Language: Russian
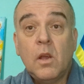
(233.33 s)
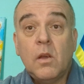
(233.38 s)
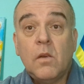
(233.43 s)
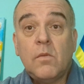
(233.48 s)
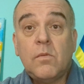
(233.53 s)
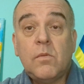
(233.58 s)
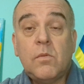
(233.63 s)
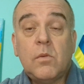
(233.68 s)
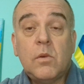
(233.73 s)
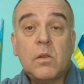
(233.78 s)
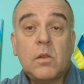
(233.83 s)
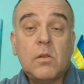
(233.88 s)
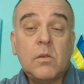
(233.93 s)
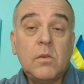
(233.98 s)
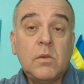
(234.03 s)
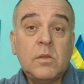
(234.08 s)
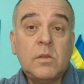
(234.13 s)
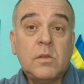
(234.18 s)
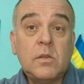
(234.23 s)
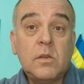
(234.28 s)
Вот, то
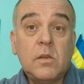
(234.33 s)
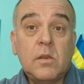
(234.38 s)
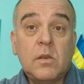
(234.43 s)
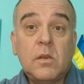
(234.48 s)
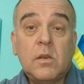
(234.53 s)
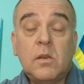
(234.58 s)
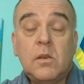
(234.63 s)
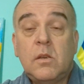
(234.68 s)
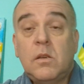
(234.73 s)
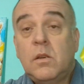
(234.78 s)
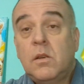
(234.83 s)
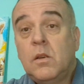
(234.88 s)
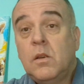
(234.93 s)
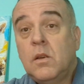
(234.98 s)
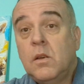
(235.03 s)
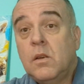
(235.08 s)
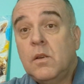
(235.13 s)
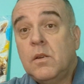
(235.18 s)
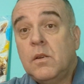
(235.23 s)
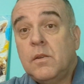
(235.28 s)
есть... Э,
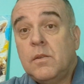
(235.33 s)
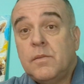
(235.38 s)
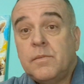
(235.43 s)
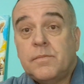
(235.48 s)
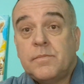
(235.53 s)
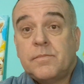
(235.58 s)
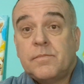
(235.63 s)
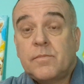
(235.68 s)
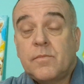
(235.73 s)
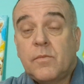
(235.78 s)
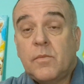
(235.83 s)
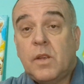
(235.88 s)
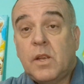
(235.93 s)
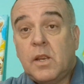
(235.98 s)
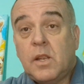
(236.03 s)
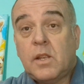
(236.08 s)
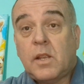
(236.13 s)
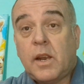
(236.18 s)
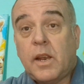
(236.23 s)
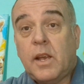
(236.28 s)

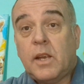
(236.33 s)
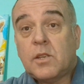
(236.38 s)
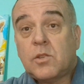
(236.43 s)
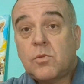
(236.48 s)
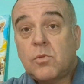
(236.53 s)
Эритреяш